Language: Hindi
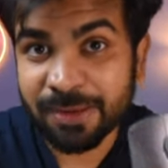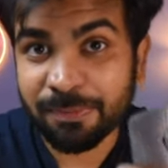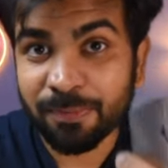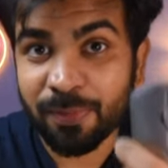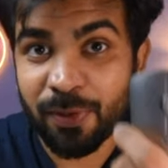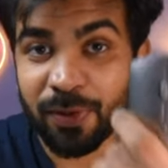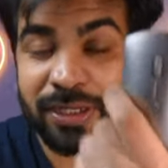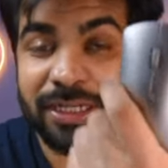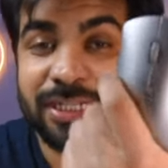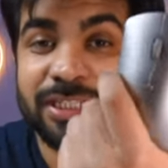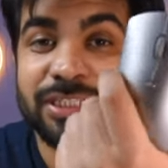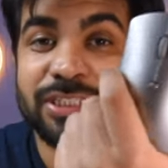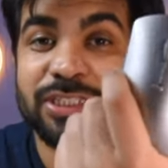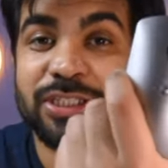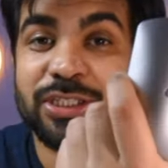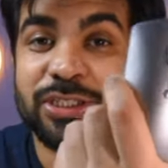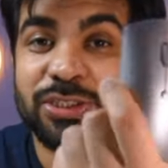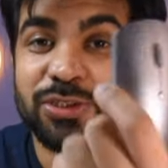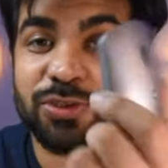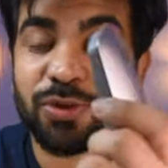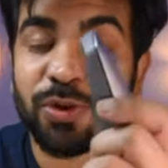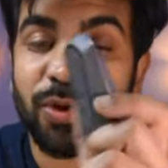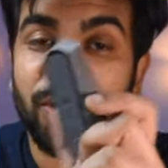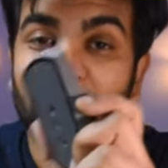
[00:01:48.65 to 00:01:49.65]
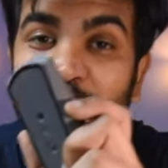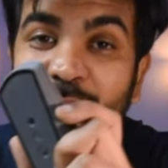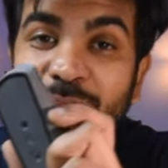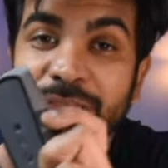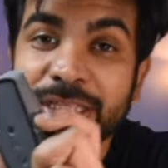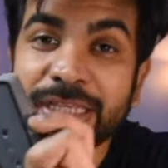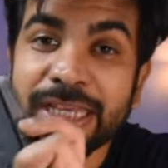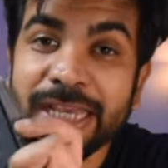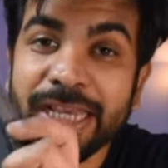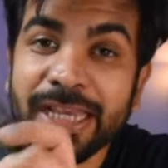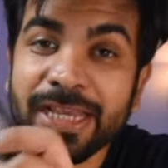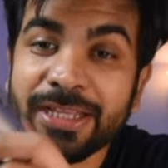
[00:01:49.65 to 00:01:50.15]
इम्पॉर्टेंट चीज़ जो
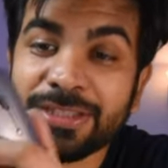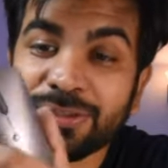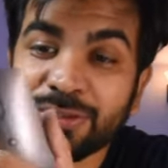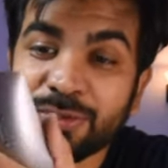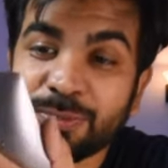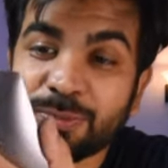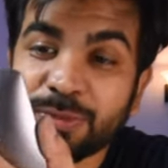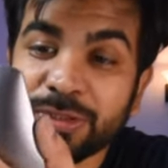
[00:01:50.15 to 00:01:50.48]
होती है जो